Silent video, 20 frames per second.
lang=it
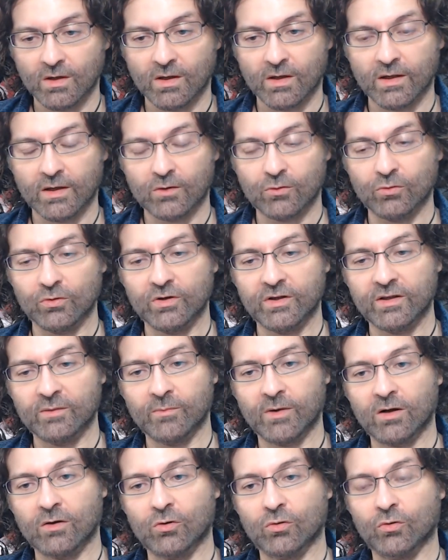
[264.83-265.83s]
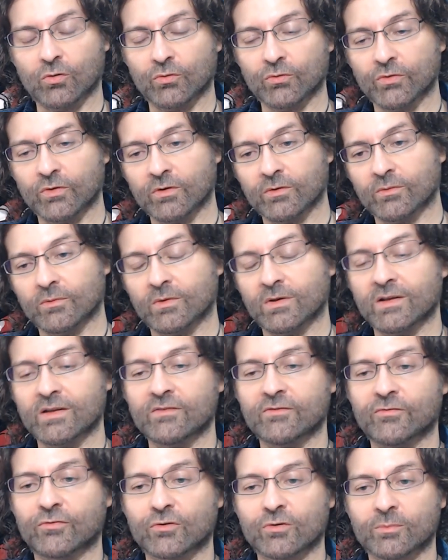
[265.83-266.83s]
e collima con
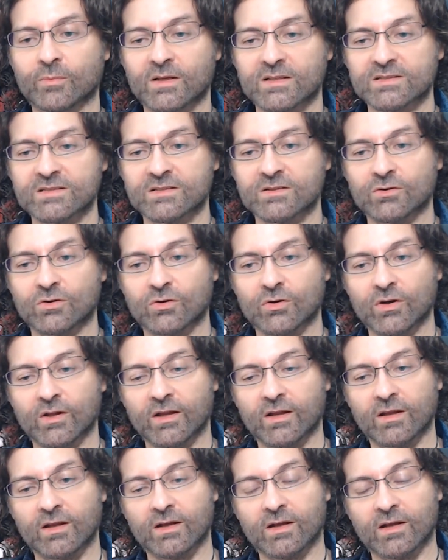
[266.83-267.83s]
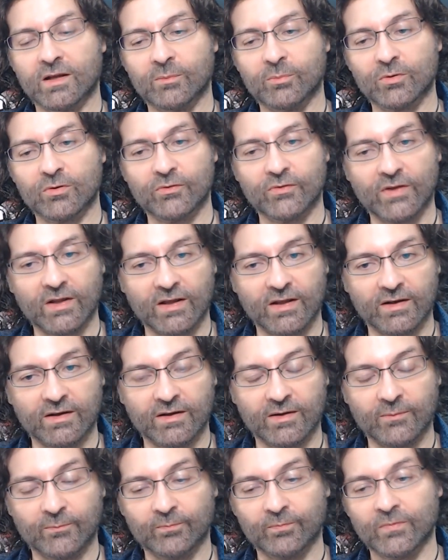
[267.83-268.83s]
l'informazione che
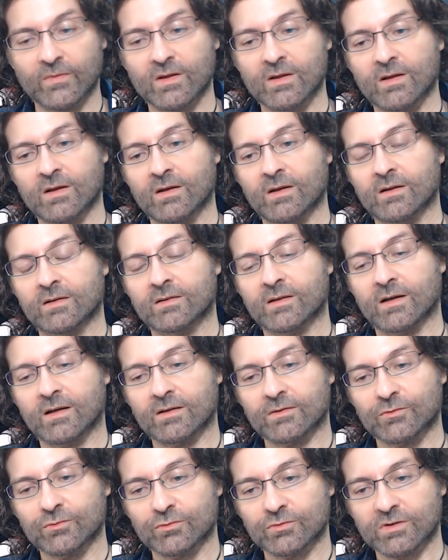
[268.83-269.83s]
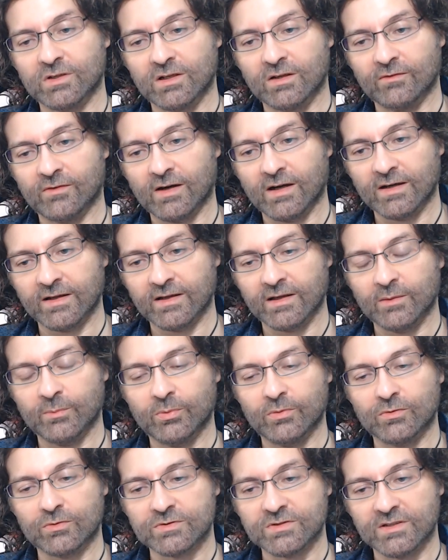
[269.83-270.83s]
proviene da tutte le varie
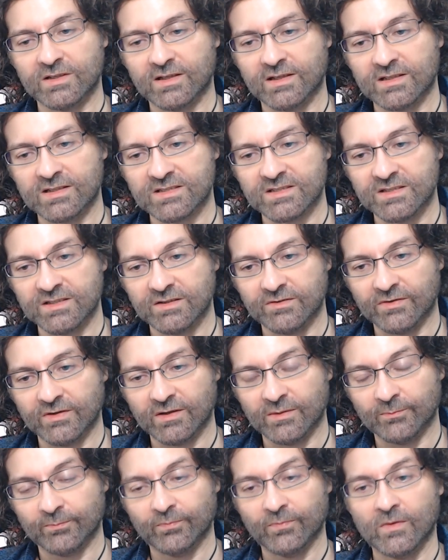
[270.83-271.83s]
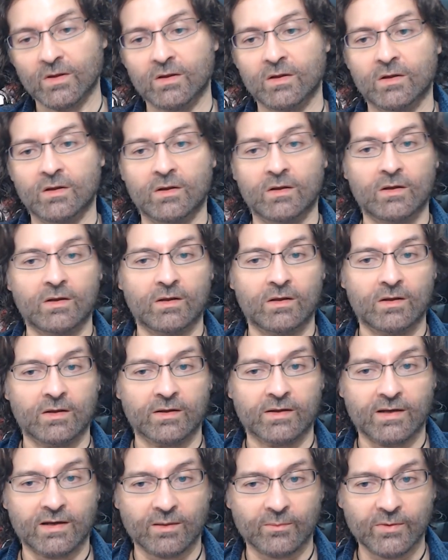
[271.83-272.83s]
ipnosi regressive.
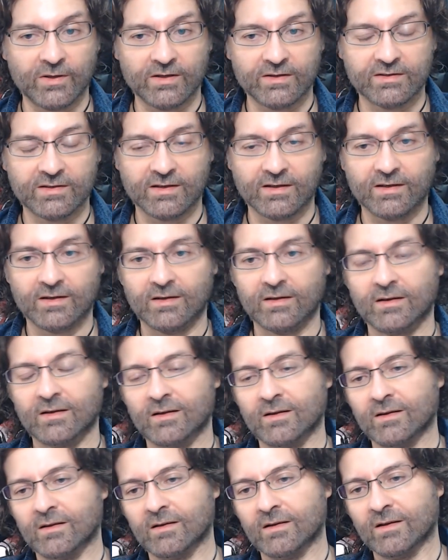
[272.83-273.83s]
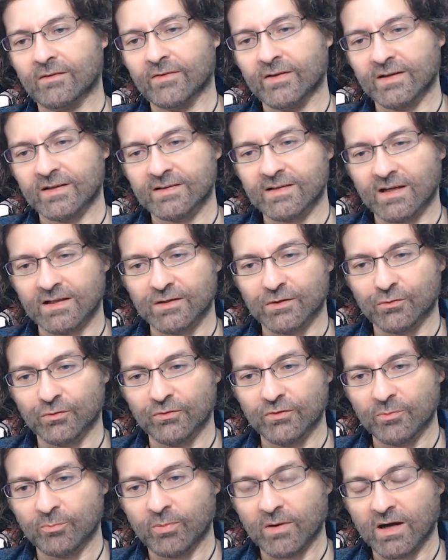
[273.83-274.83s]
Chiaramente la verità di cui
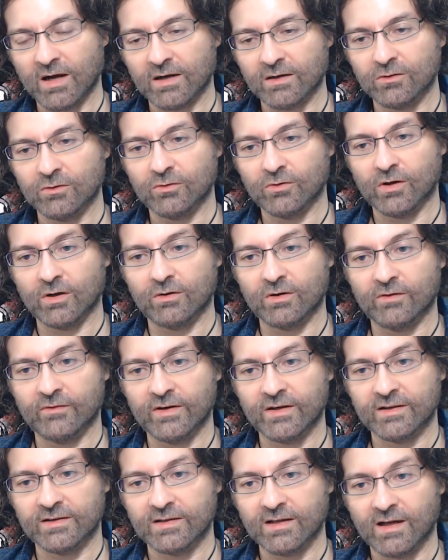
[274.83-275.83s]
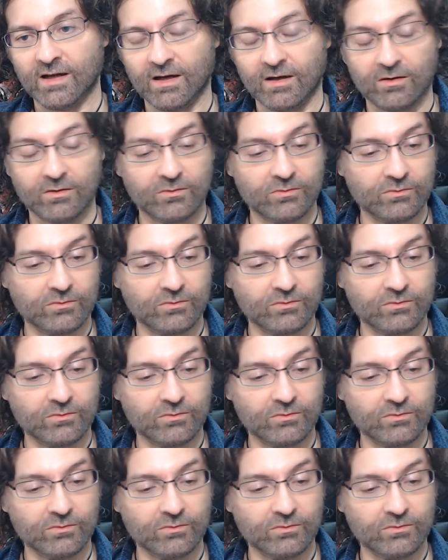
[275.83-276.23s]
vi parlo è una verità